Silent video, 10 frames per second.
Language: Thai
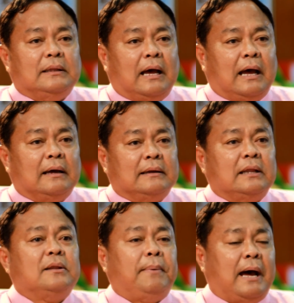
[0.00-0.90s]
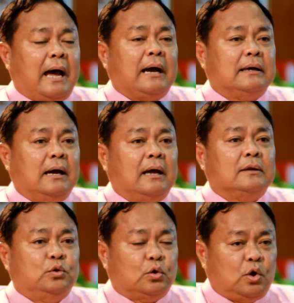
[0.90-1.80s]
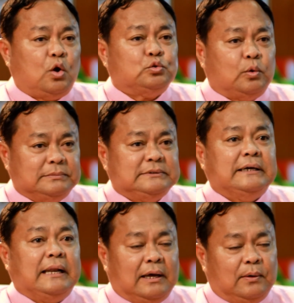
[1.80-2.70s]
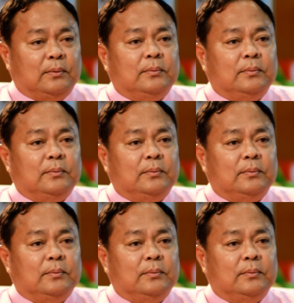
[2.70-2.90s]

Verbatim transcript: ทางรัฐสภาก็ยกย่องชมเชยเรา